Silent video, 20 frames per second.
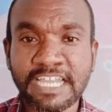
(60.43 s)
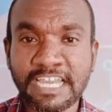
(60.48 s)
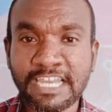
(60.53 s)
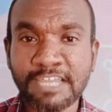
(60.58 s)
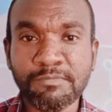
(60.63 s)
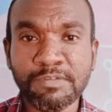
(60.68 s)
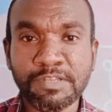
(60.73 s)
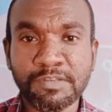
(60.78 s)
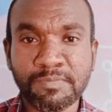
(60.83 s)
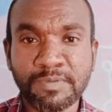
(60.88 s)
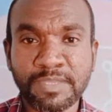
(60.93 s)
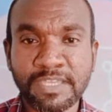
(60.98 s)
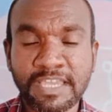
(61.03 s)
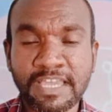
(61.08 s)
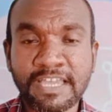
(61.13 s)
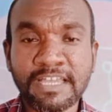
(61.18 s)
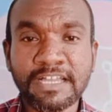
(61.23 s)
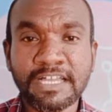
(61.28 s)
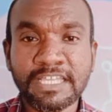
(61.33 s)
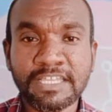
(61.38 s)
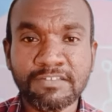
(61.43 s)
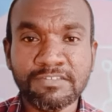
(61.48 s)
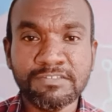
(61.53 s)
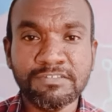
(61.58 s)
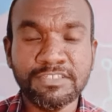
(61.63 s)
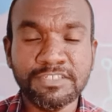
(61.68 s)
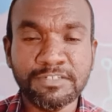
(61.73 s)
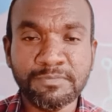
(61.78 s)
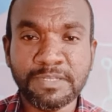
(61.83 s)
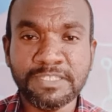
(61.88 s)
கேள்விப்பட்டிருப்பீங்க அதாவது
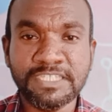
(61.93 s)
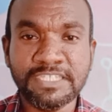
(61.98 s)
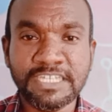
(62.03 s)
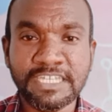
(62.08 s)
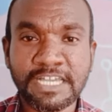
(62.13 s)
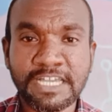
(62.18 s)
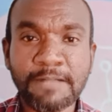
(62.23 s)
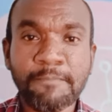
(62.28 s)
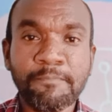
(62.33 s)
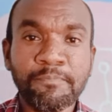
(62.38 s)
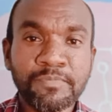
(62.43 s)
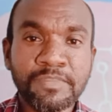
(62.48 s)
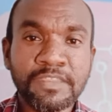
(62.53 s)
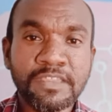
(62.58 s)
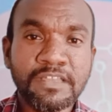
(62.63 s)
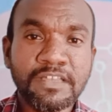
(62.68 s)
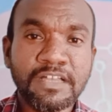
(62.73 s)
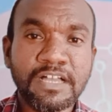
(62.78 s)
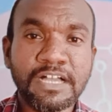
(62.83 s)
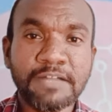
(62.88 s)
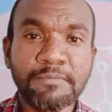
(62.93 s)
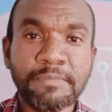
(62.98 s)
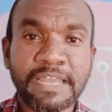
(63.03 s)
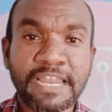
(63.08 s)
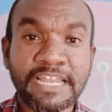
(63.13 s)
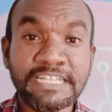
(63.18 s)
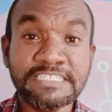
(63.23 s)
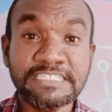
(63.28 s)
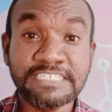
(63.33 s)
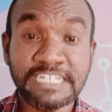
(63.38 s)
வந்துட்டு பார்த்தீங்கன்னா
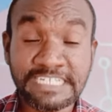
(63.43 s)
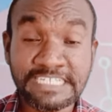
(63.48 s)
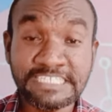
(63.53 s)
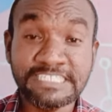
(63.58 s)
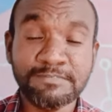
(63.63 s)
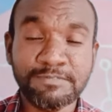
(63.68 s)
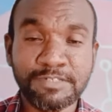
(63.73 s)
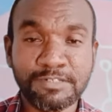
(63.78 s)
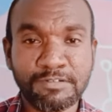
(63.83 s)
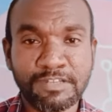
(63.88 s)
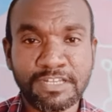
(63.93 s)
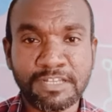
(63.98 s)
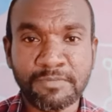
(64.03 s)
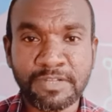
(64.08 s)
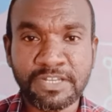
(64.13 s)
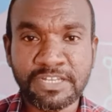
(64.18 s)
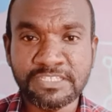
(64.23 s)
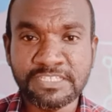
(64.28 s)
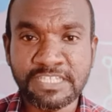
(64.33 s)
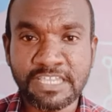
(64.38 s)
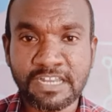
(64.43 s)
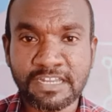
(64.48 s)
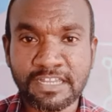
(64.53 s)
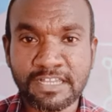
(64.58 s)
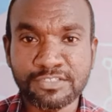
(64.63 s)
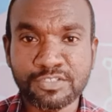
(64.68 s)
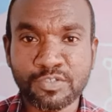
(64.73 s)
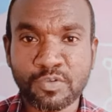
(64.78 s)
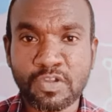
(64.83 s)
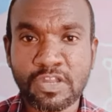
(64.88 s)
மெரைன் ஸ்டடீஸ் அப்படின்னு கூட நம்ம என்ன செய்யலாம்னா
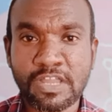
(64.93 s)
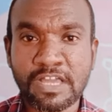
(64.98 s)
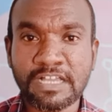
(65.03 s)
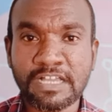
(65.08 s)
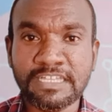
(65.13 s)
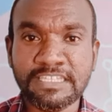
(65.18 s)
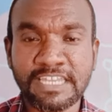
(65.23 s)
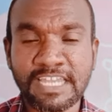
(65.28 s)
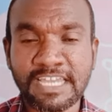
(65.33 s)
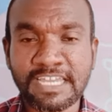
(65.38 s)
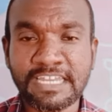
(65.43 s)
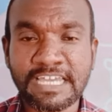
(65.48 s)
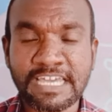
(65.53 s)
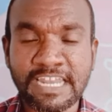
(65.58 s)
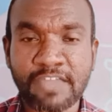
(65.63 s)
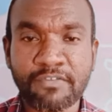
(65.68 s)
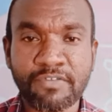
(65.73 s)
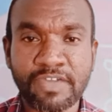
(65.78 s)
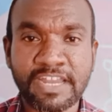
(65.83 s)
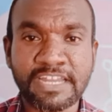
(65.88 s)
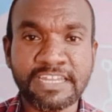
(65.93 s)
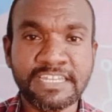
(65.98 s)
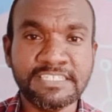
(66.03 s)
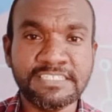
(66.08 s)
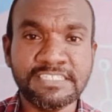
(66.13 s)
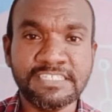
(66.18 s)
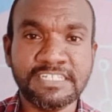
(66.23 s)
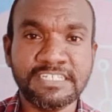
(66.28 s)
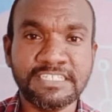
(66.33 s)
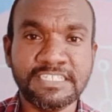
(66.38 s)
சொல்லலாம் அதிலே நிறைய
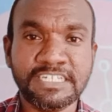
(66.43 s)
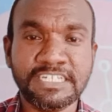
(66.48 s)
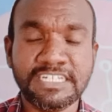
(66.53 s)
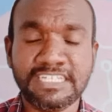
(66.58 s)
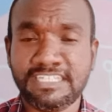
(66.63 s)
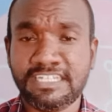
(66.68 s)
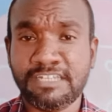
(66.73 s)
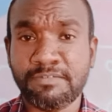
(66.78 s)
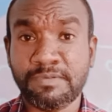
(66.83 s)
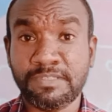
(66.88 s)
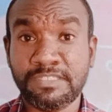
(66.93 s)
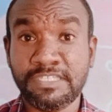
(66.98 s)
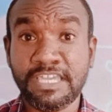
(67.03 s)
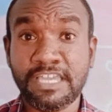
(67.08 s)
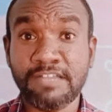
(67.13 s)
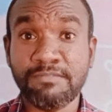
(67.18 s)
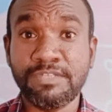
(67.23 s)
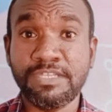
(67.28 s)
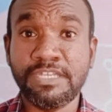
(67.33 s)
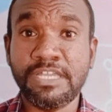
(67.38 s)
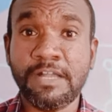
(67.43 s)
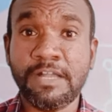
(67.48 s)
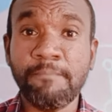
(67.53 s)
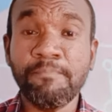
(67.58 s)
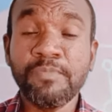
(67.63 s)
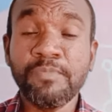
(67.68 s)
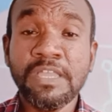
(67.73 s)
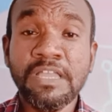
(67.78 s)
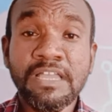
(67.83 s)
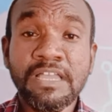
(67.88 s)
வெரைட்டிஸ் இருக்குது கிட்டத்தட்ட பார்த்திங்க அப்படின்னா
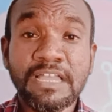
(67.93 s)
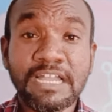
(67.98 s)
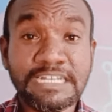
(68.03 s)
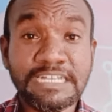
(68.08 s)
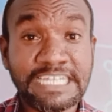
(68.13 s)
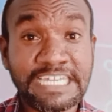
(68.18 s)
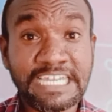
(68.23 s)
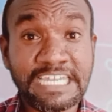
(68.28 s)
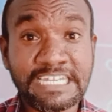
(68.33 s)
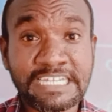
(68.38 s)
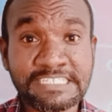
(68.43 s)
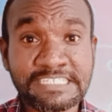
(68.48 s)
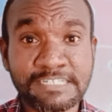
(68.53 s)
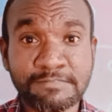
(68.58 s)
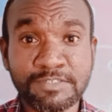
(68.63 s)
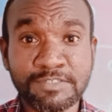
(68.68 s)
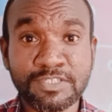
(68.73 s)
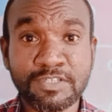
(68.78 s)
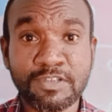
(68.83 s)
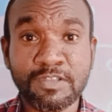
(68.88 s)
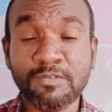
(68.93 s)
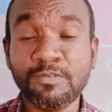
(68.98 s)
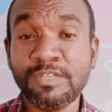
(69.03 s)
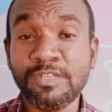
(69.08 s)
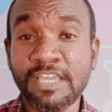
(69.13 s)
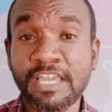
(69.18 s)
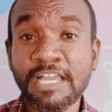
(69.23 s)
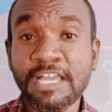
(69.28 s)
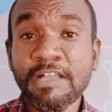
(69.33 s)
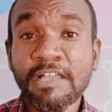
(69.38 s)
டிஎன்எஸ் அப்படின்னு
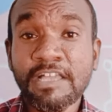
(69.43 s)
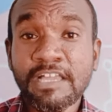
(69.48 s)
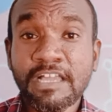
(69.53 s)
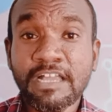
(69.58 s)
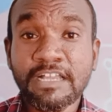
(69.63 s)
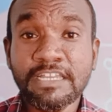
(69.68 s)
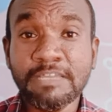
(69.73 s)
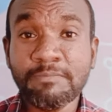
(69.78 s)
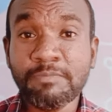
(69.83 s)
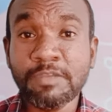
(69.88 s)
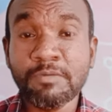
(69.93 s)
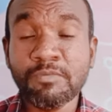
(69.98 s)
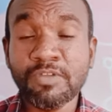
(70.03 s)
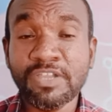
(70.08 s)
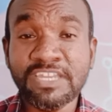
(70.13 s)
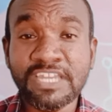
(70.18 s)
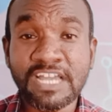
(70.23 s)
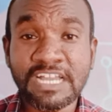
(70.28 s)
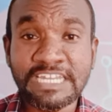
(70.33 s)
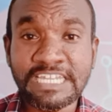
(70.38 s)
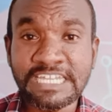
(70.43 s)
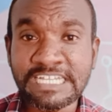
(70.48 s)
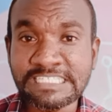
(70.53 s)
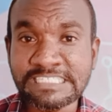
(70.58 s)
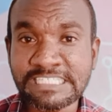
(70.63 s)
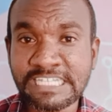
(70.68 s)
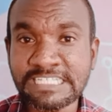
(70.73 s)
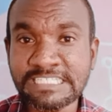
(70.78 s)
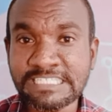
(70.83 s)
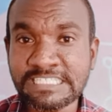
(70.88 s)
சொல்லக்கூடிய டிப்ளமோ இன் ஆர்டிகல்
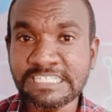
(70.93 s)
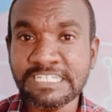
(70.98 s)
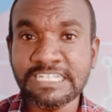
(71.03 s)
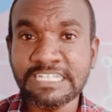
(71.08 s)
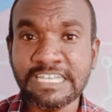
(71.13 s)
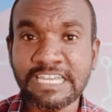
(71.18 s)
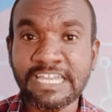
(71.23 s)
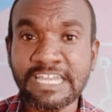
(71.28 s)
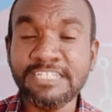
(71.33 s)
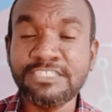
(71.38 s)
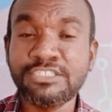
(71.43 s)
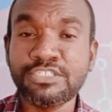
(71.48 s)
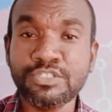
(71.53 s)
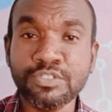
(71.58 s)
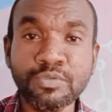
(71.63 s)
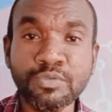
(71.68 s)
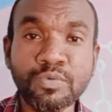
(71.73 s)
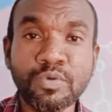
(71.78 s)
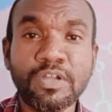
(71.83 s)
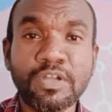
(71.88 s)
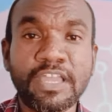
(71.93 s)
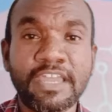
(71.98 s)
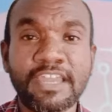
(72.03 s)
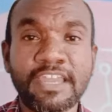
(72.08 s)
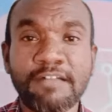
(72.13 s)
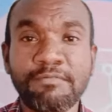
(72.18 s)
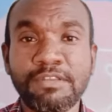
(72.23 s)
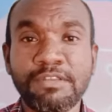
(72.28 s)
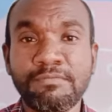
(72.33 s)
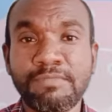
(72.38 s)
சயின்ஸ் இட் லீட்ஸ் டு என்ன
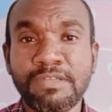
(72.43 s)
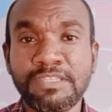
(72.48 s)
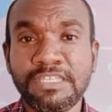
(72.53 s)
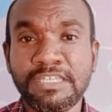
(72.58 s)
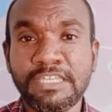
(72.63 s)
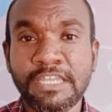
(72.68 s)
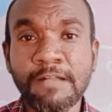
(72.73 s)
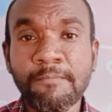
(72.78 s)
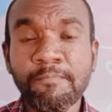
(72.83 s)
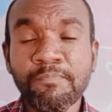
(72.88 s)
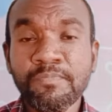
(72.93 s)
அப்படின்னு பார்த்தீங்கன்னா